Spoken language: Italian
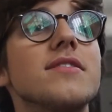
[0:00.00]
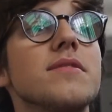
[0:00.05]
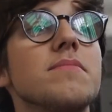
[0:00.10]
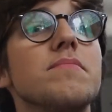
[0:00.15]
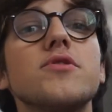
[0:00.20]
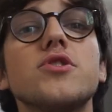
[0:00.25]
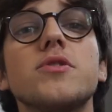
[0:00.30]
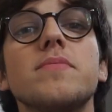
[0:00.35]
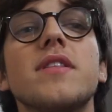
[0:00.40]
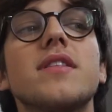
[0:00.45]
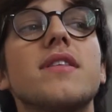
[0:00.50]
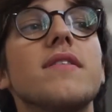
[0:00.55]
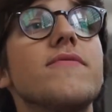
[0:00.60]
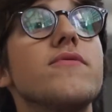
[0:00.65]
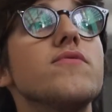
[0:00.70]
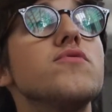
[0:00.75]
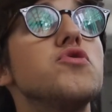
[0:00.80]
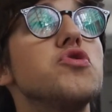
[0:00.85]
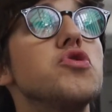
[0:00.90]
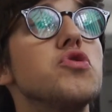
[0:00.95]
semplicemente
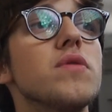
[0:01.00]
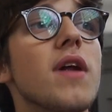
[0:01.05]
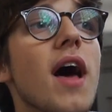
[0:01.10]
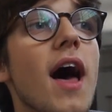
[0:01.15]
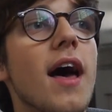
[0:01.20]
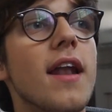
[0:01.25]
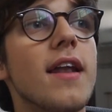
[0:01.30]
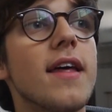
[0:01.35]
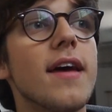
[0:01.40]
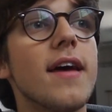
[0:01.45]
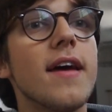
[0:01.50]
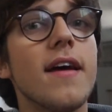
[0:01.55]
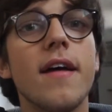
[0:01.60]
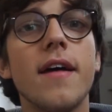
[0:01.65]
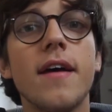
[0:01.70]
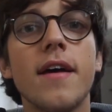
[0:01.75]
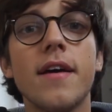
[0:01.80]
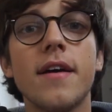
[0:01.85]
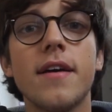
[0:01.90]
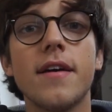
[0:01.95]
funzionale
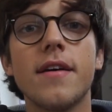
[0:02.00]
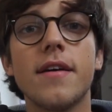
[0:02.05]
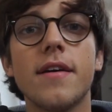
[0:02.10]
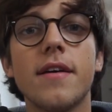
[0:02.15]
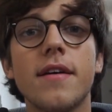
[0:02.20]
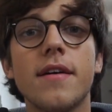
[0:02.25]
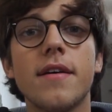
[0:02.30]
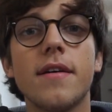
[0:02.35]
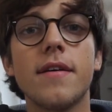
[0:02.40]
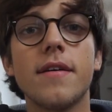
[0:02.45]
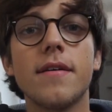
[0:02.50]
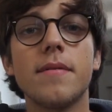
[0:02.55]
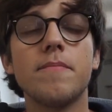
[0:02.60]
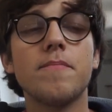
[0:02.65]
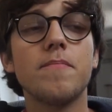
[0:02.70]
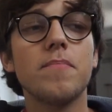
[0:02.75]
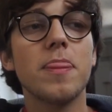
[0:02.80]
eh,